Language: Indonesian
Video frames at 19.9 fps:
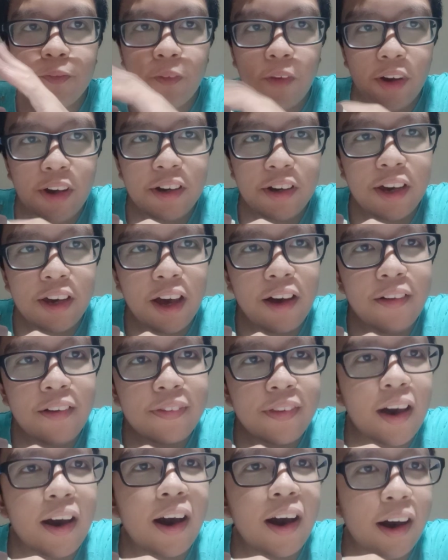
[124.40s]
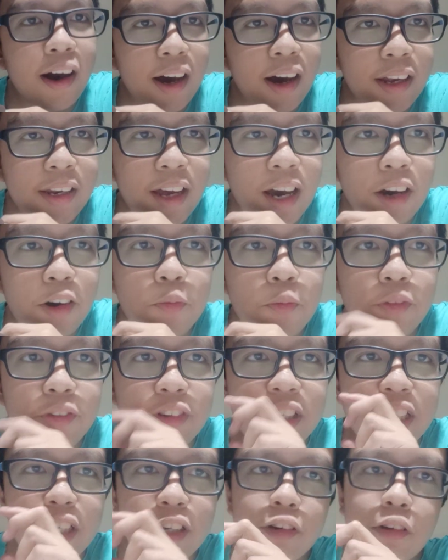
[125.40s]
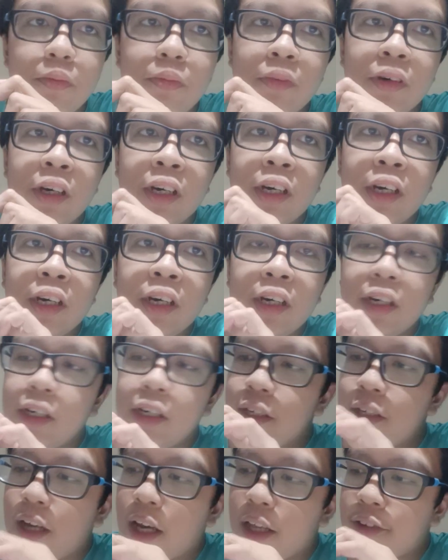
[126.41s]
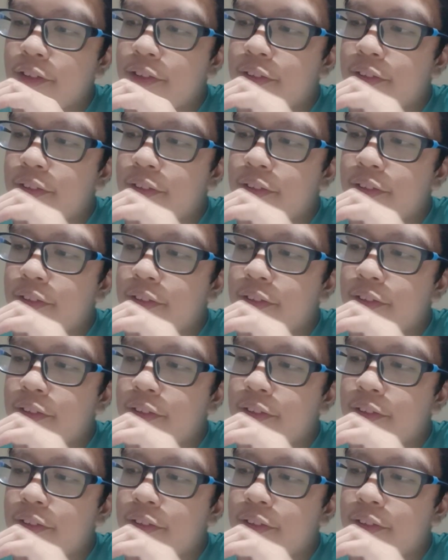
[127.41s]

foil ya salah ada aluminium atau